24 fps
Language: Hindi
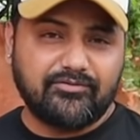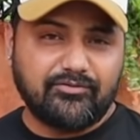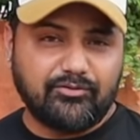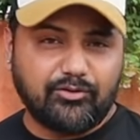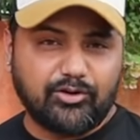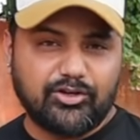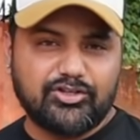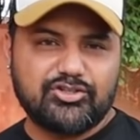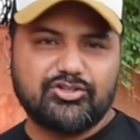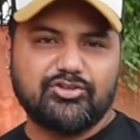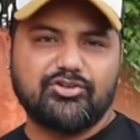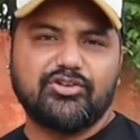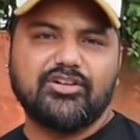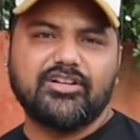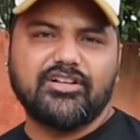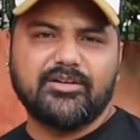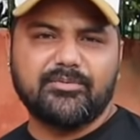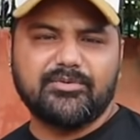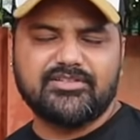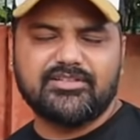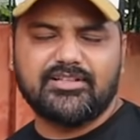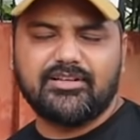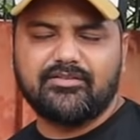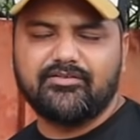फॉर्चुनर की
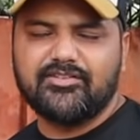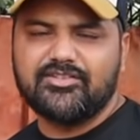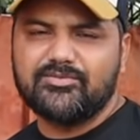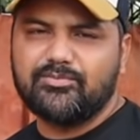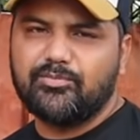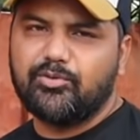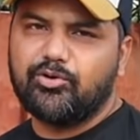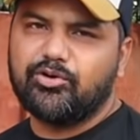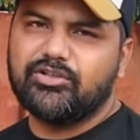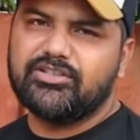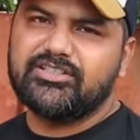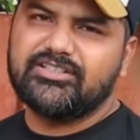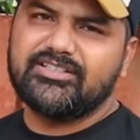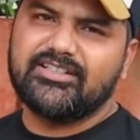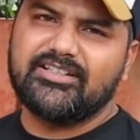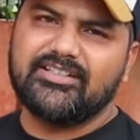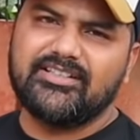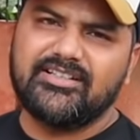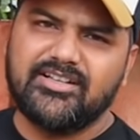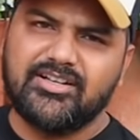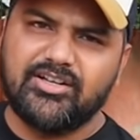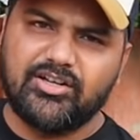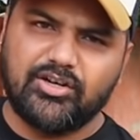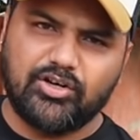भी सर्विस बहुत ही ज़्यादा